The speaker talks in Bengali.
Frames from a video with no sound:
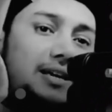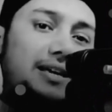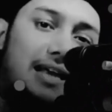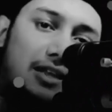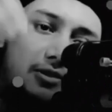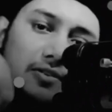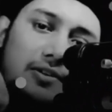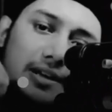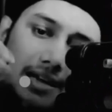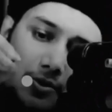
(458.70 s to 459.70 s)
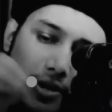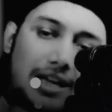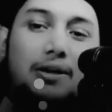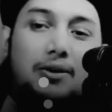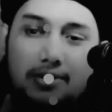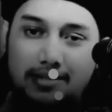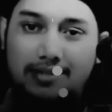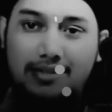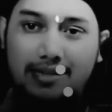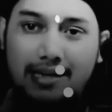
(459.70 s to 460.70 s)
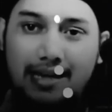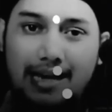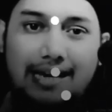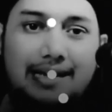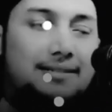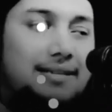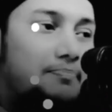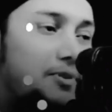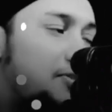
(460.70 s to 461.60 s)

চেয়ে খেলাধুলা করা অনেক ভালো আছে অ্যাটলিস্ট আপনি